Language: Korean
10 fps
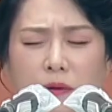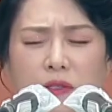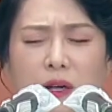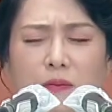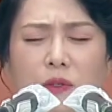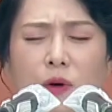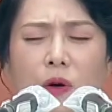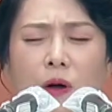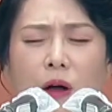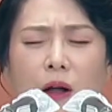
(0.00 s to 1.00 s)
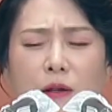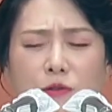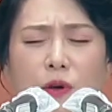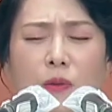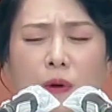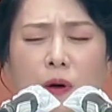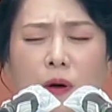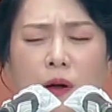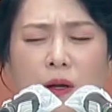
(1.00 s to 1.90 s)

사람도 갈 수 없고